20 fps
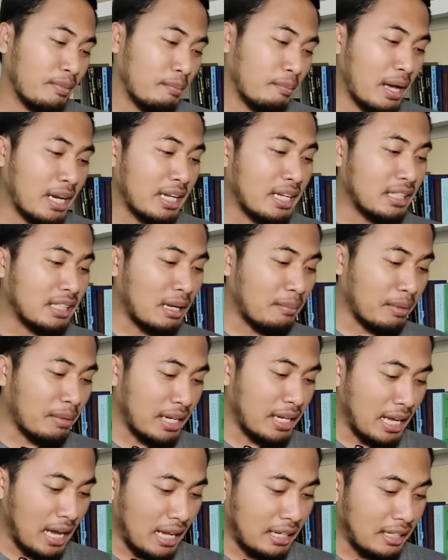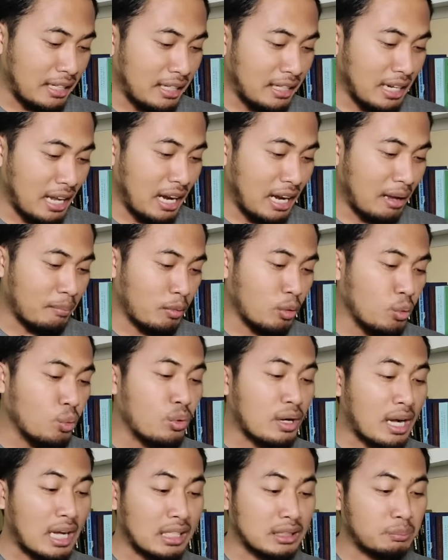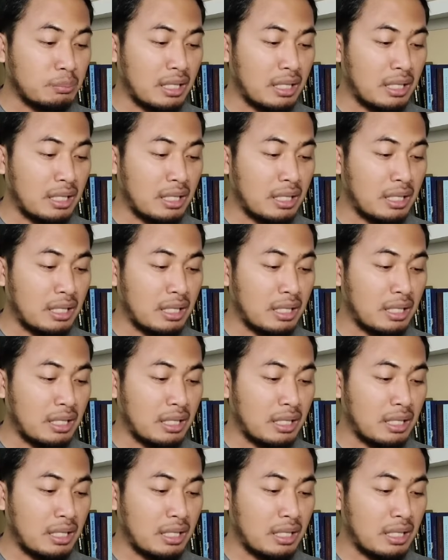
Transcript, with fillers: Mari kita melihat di dalam Lukas